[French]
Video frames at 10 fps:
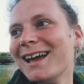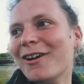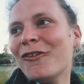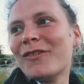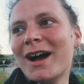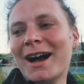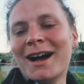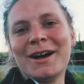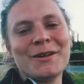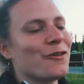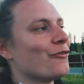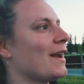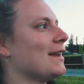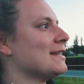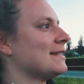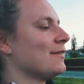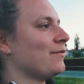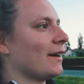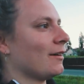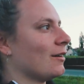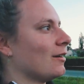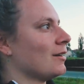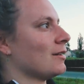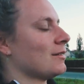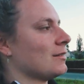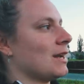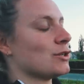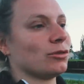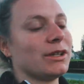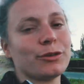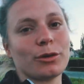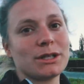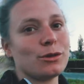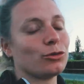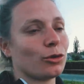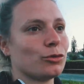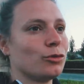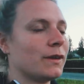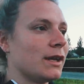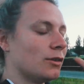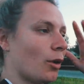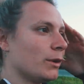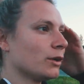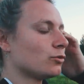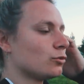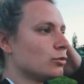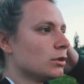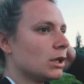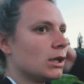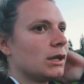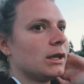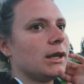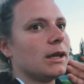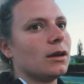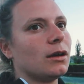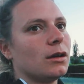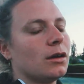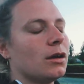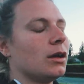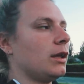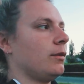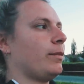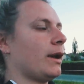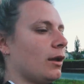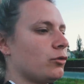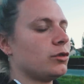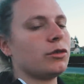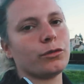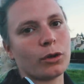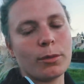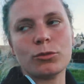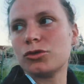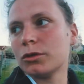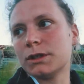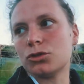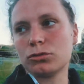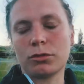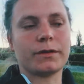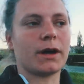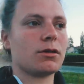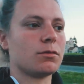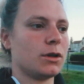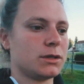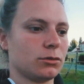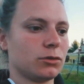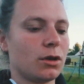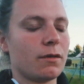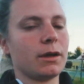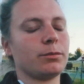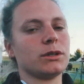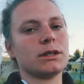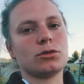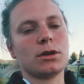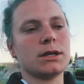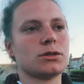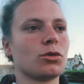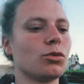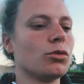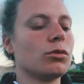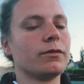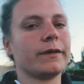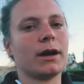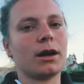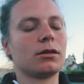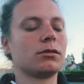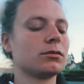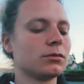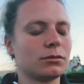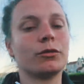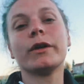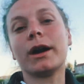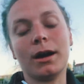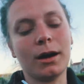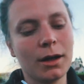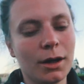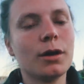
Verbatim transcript: On va, on va laisser faire euh, la journée tranquille le temps que nous on aille dormir du coup. Et, euh, et, par la suite, au fur et à mesure des jours, on verra comment il s'entend avec peut-être Soleil, Sango, on verra. On verra.